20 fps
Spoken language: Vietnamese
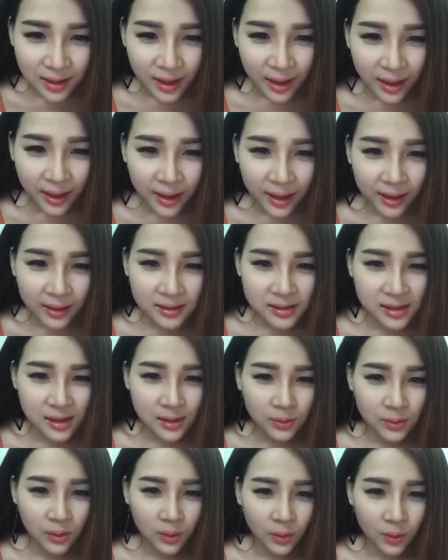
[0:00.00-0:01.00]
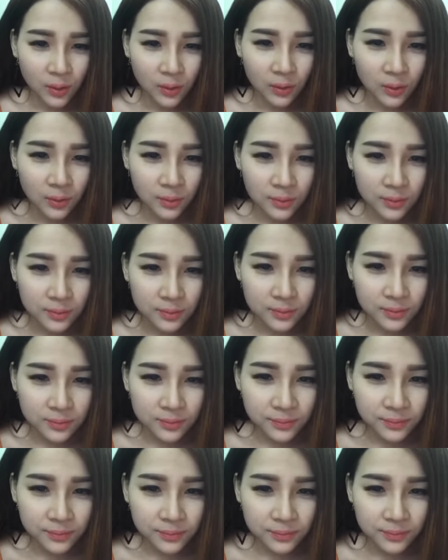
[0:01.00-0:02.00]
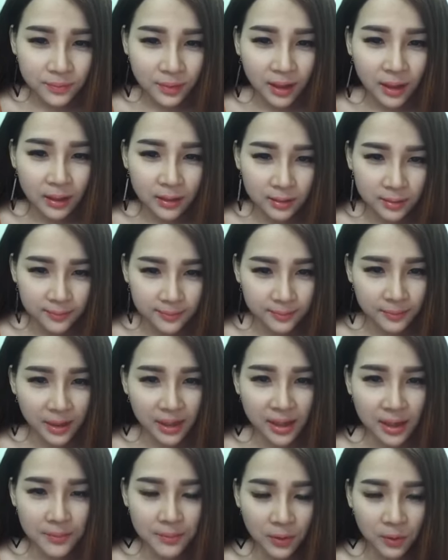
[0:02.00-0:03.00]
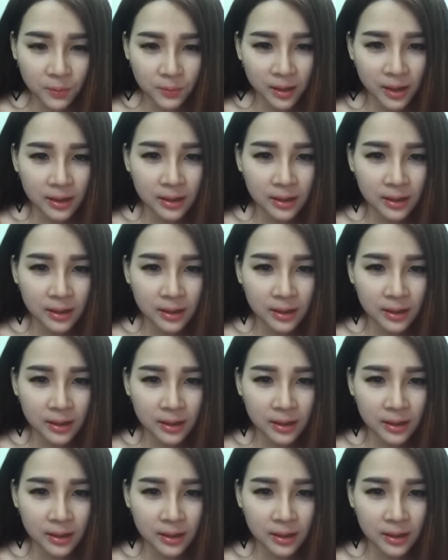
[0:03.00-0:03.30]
À, sẹo rỗ. Mấy cái mụn đó